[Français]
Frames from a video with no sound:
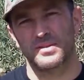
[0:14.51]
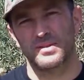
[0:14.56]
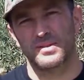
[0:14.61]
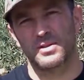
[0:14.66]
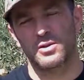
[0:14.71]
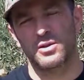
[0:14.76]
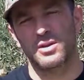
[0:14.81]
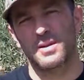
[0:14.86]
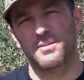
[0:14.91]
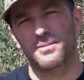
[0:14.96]

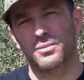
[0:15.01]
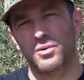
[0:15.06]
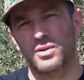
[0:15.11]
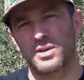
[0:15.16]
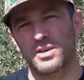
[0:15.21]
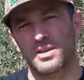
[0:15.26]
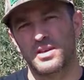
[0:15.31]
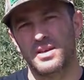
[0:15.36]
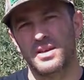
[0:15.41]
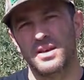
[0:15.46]
C'est une peau
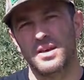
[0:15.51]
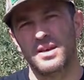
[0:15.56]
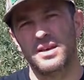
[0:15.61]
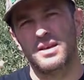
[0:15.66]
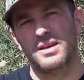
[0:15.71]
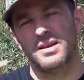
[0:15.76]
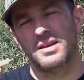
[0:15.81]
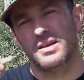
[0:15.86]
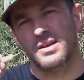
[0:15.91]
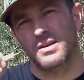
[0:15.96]
qui
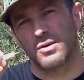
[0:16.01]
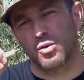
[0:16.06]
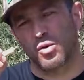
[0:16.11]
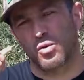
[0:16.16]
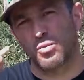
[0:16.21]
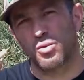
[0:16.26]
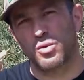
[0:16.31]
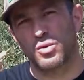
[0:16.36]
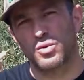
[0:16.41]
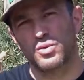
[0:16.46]

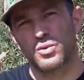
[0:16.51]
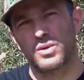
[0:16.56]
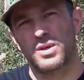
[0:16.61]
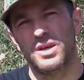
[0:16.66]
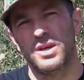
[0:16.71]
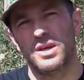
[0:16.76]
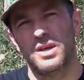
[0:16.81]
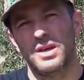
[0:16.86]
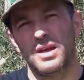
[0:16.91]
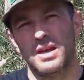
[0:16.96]

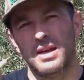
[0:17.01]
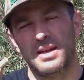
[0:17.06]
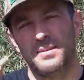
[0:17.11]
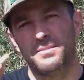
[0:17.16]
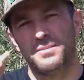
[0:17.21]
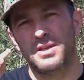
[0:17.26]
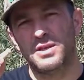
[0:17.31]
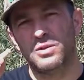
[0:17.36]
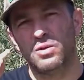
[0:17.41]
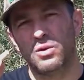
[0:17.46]
reproduit les
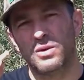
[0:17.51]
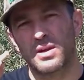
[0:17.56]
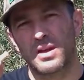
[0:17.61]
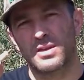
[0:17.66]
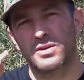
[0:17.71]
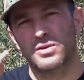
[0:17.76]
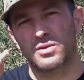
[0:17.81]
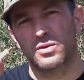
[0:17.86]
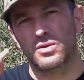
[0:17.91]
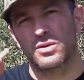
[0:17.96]
petits
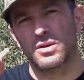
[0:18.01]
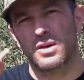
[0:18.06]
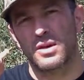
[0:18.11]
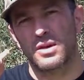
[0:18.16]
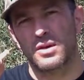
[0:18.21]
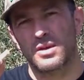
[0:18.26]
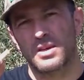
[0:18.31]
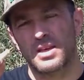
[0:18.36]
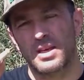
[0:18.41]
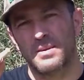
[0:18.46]
ultrasons
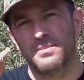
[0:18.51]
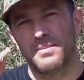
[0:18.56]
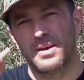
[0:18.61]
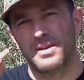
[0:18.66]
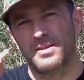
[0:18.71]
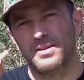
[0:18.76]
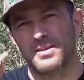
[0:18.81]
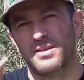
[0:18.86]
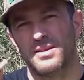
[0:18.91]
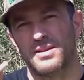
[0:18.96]

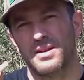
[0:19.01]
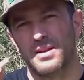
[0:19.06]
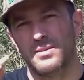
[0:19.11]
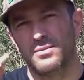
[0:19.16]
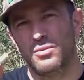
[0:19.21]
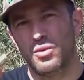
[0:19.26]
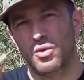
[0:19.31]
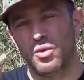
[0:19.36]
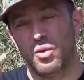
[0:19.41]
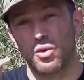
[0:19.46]
qu'émettent les
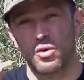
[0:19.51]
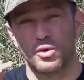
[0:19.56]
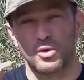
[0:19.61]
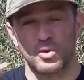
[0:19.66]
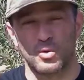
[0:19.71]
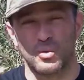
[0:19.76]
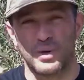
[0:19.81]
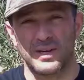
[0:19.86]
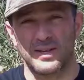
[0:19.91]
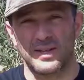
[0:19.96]
mulots
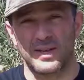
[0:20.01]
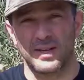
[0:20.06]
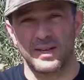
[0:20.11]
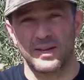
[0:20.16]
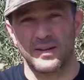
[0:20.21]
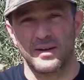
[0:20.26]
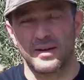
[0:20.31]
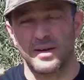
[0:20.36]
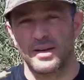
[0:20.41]
sous la terre.